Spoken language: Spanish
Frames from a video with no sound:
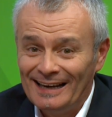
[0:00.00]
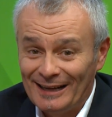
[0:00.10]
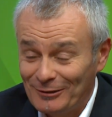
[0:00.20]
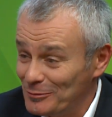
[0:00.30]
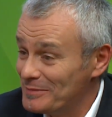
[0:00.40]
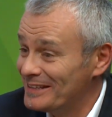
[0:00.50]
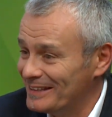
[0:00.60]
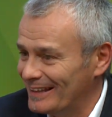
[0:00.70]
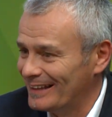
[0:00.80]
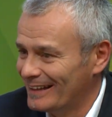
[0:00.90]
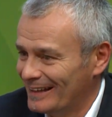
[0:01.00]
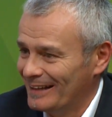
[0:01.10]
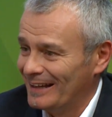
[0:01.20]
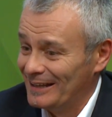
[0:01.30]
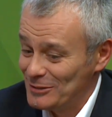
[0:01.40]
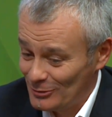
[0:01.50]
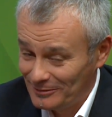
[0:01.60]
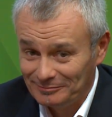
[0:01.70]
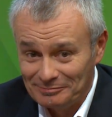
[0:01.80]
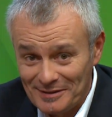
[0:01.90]
la comida. Ah, Ahí
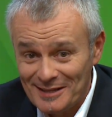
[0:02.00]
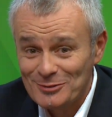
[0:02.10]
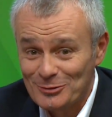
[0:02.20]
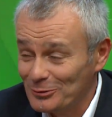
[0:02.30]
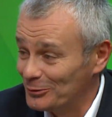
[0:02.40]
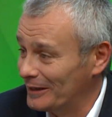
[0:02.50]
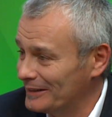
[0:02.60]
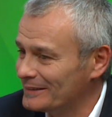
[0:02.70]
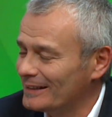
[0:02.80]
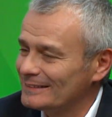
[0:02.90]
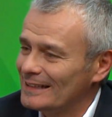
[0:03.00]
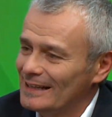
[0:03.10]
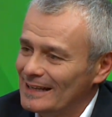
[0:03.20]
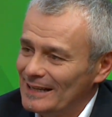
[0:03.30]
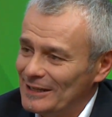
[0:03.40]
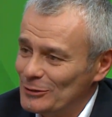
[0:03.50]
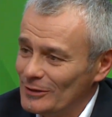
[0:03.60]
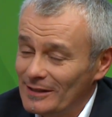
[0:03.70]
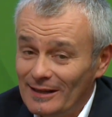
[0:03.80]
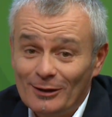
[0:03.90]
son bien suculentas. Y yo
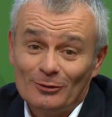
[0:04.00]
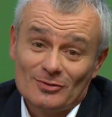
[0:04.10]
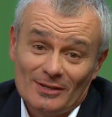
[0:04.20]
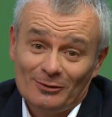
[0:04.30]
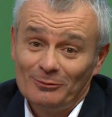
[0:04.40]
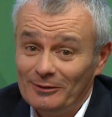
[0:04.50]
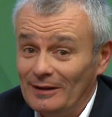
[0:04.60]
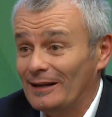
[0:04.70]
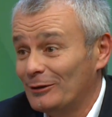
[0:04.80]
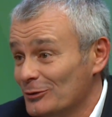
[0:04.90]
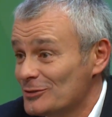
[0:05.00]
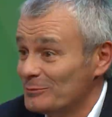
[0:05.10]
diría dar el consejo, bueno, a la noche,